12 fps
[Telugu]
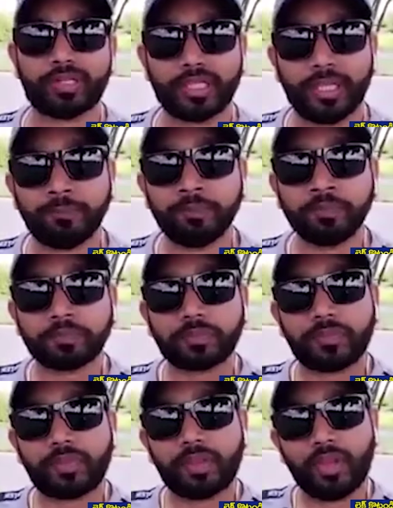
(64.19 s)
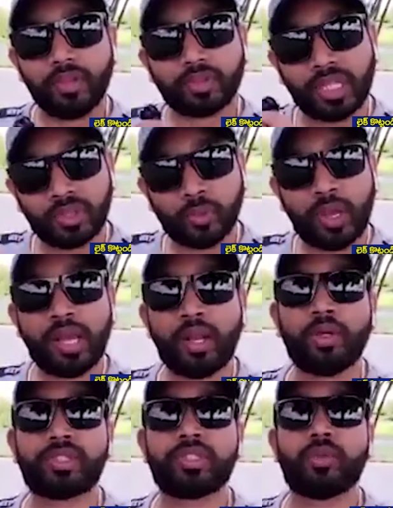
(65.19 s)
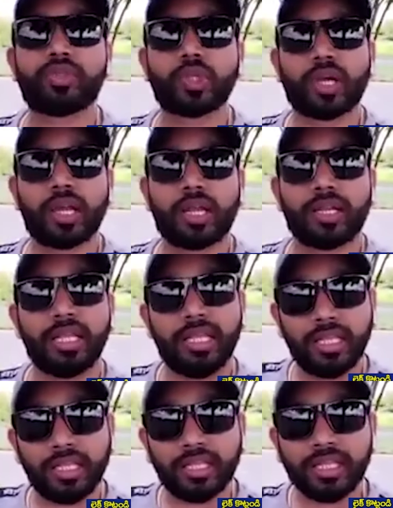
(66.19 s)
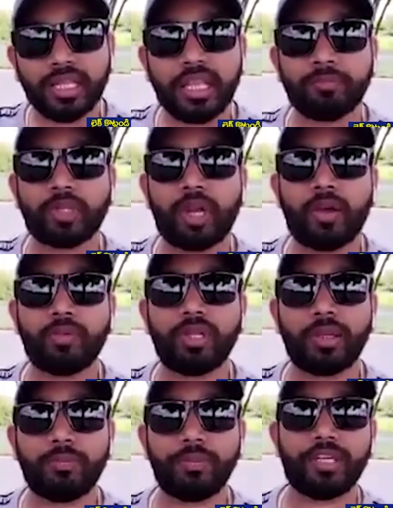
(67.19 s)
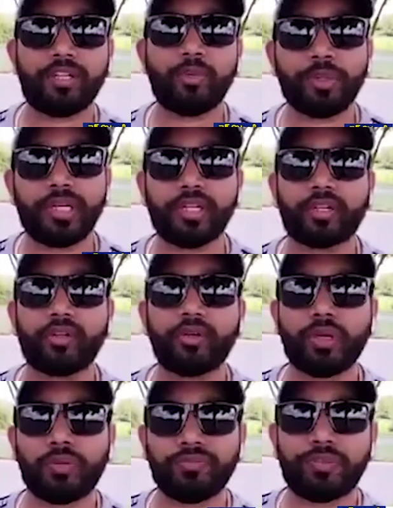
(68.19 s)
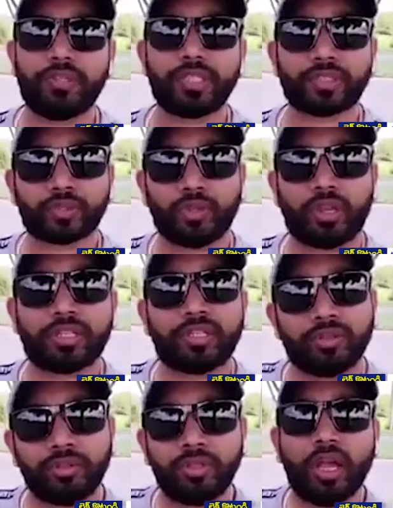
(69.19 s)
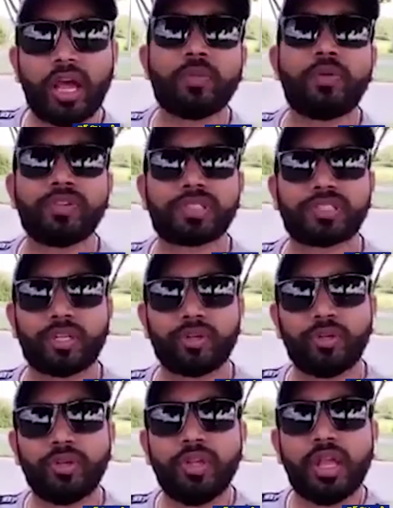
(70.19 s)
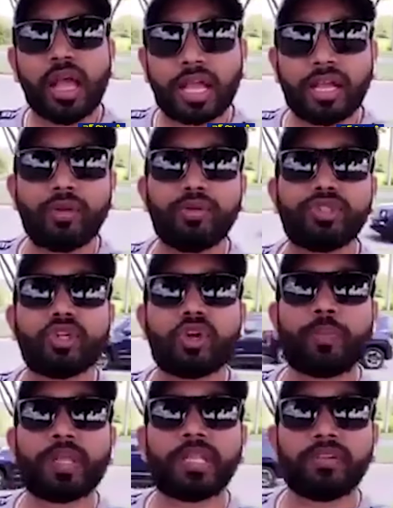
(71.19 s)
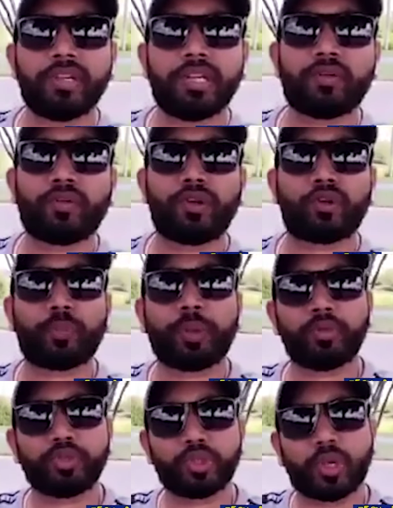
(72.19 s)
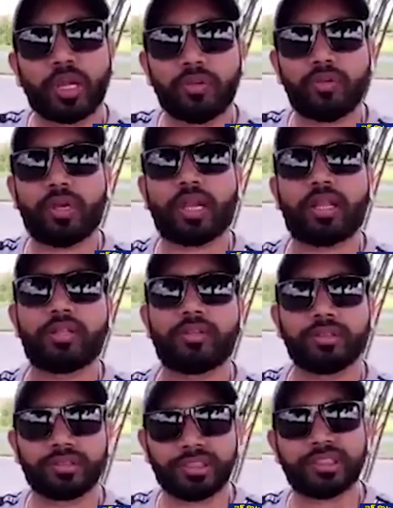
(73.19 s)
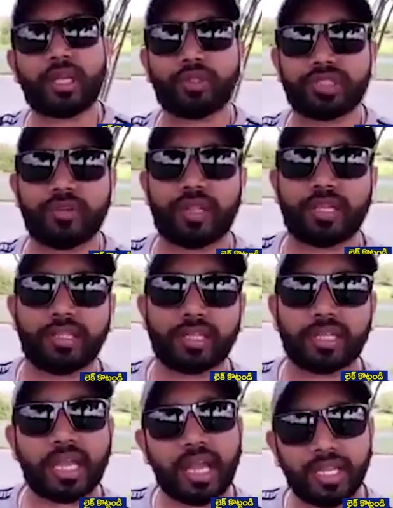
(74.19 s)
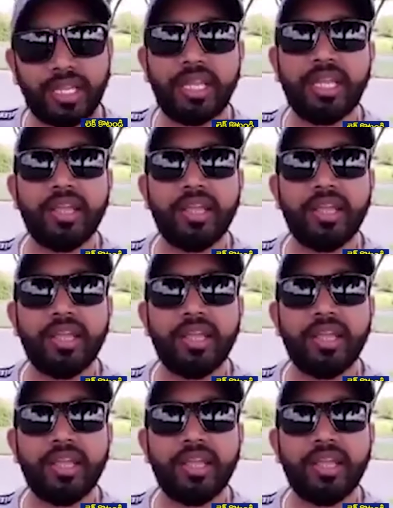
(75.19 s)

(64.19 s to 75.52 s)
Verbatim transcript: పెడితే తద్వారా వచ్చిన ఉద్యోగాలన్నీ ఈ ఎంకామ్లు ఎంబీఏలు బీటెక్లు ఎంఫిల్లు చేసుకున్న వాళ్ళందరూ అనుభవిస్తారు అక్కడ నుంచి ఒక పదిహేను వేలు ఇరవై వేల రూపాయల ఉద్యోగాలు వాళ్ళ జీతాలు వచ్చే వాళ్ళందరికి కానీ